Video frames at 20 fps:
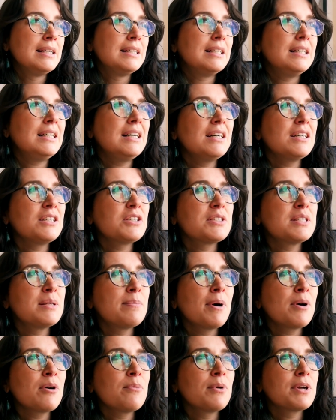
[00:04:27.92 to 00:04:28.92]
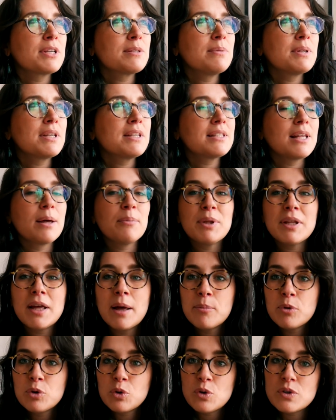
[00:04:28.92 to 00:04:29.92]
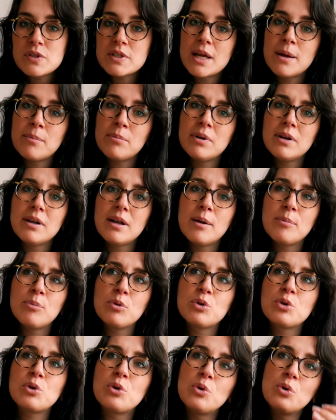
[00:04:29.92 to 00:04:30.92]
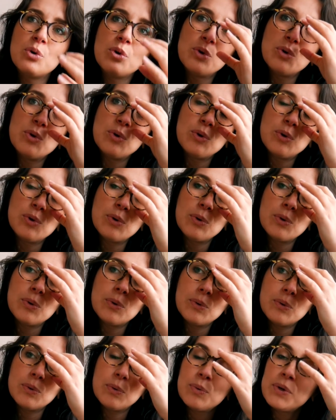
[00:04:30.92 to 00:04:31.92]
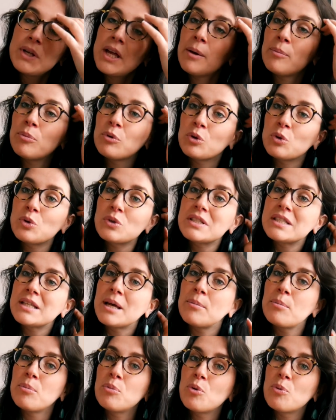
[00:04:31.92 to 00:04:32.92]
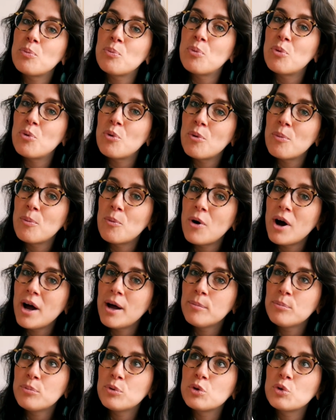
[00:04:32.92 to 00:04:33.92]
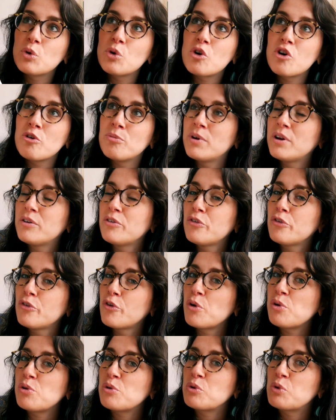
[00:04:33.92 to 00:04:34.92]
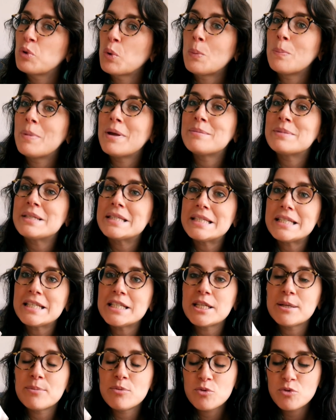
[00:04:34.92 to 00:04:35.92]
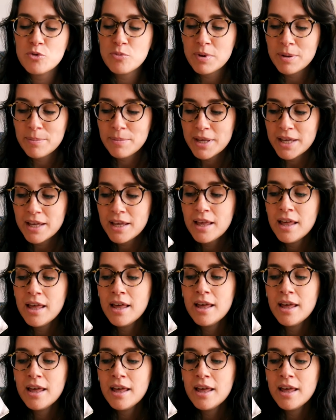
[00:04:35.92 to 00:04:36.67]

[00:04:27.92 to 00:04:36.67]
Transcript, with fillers: ah, je sais pas comment expliquer ça, peut-être un peu trop simple, un peu trop, oui, un peu trop simple pour moi, un peu trop comme un feuilleton, même si j'ai beaucoup aimé.